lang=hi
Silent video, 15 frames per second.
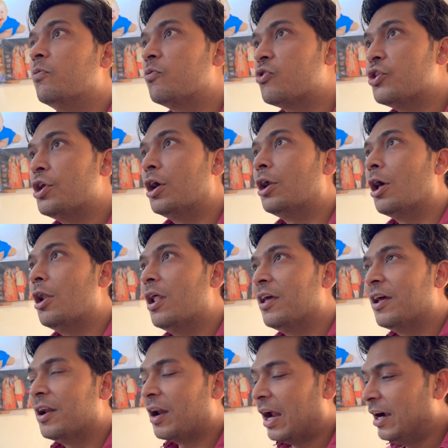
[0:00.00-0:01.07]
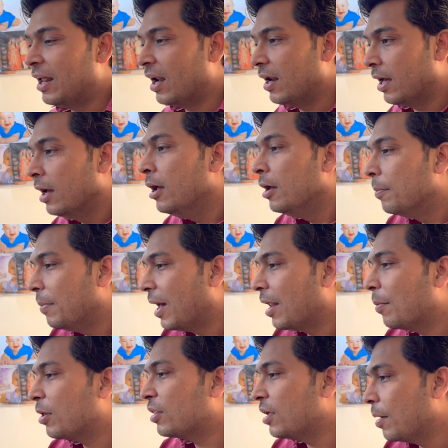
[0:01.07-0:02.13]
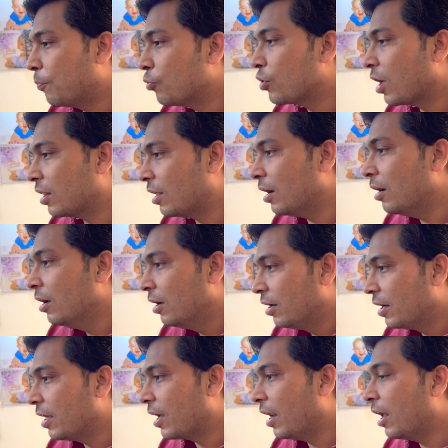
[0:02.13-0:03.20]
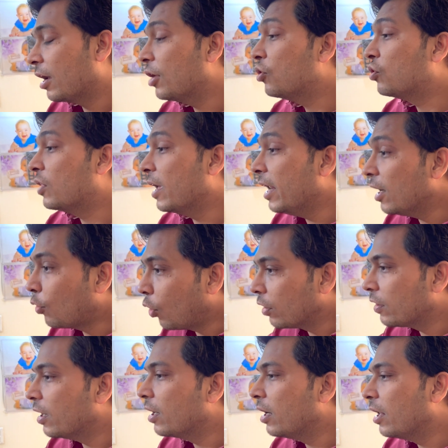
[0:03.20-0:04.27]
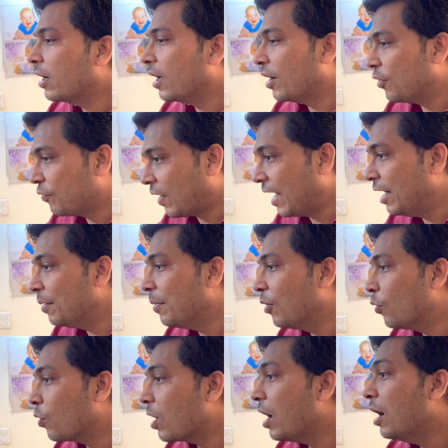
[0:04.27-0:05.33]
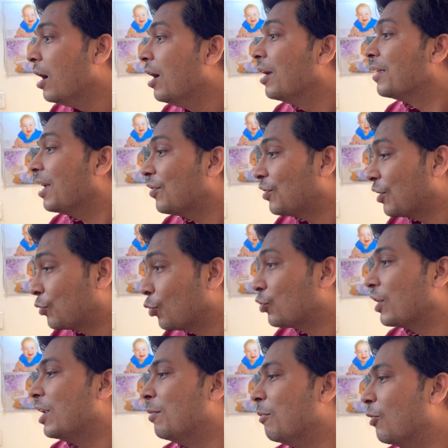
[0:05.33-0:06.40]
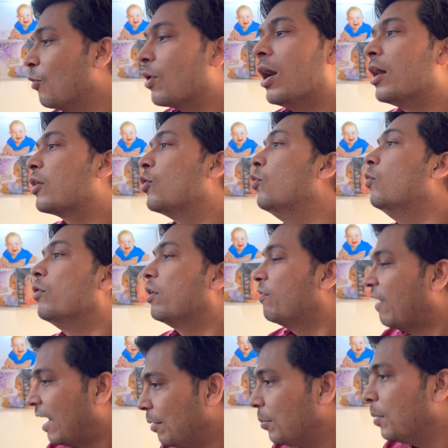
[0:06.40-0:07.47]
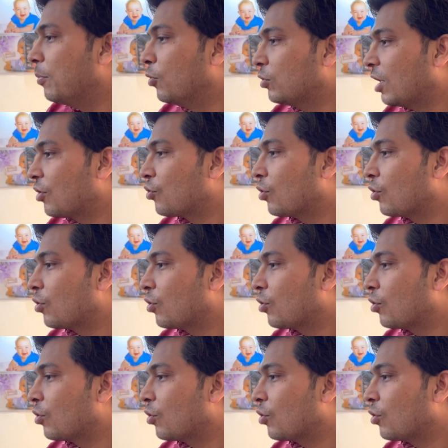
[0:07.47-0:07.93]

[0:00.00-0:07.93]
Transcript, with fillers: जीरा डालना या राई डालना मैंने बस ये पूछा था ठीक है ना कि तेल कौन सा डलेगा रिफाइंड में होगा या सरसों तेल में होगा क्यों रिफाइंड में भी होता है